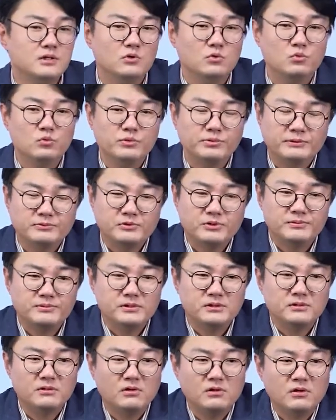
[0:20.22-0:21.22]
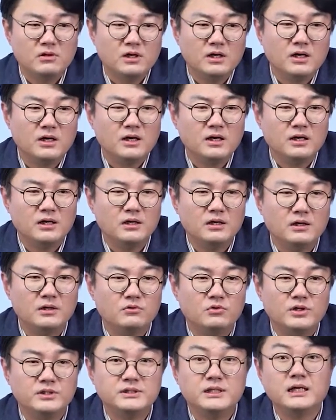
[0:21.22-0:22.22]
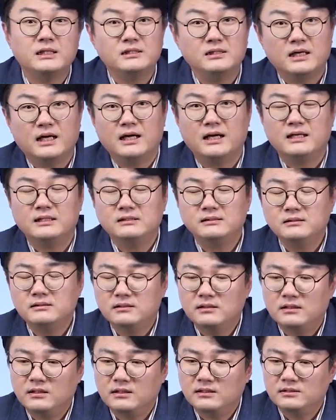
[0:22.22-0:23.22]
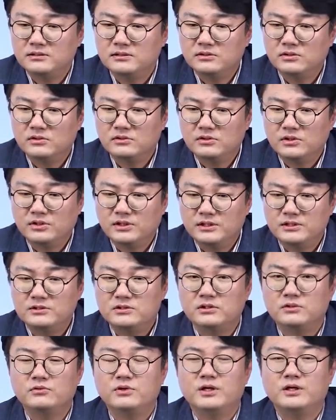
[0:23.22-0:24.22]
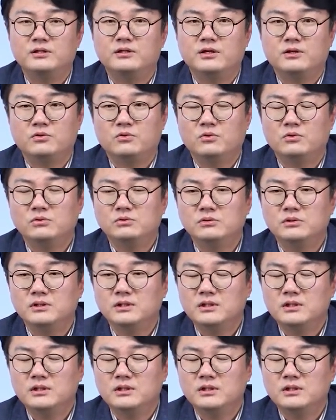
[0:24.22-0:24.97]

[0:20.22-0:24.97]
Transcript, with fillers: 위법 수입 증거가 되지 않는 한 어, 증거 능력이 인정되게 되고